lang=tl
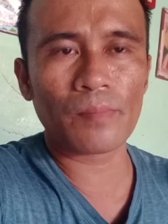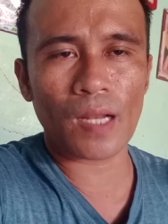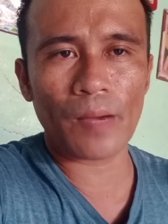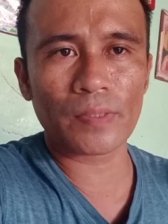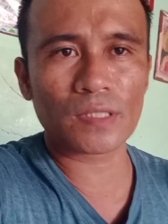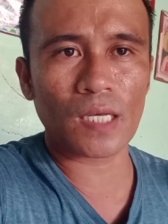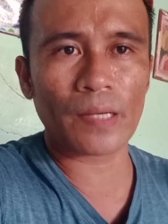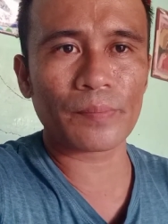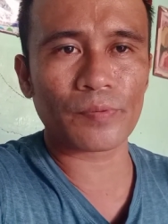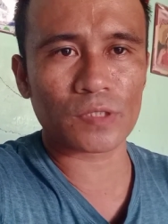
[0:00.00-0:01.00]
maraming
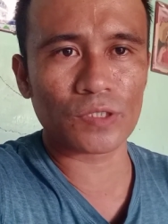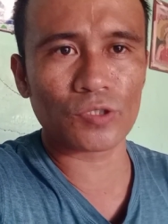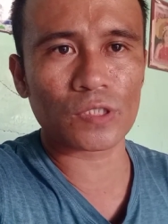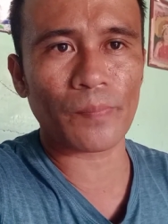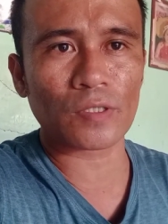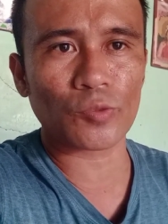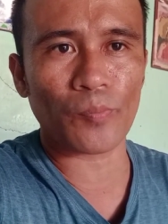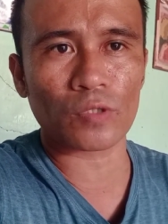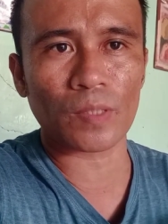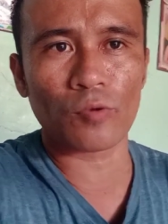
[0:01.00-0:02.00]
salamat po sa inyo sa
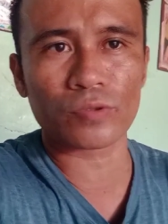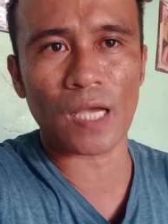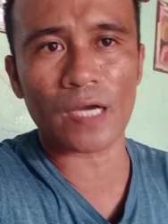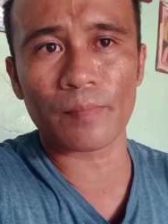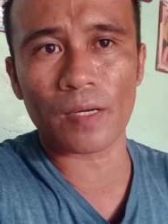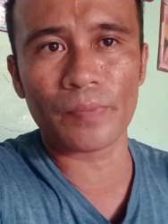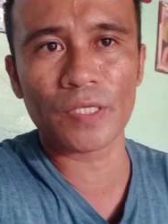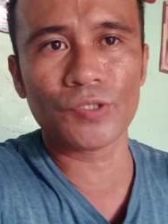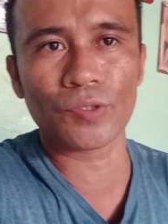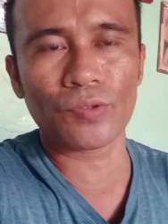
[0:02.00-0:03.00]
pagsuporta mo sa aking mga
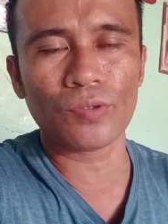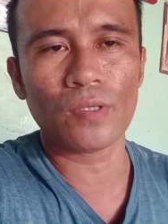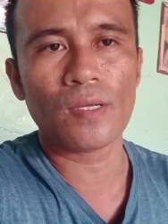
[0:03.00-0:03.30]
video.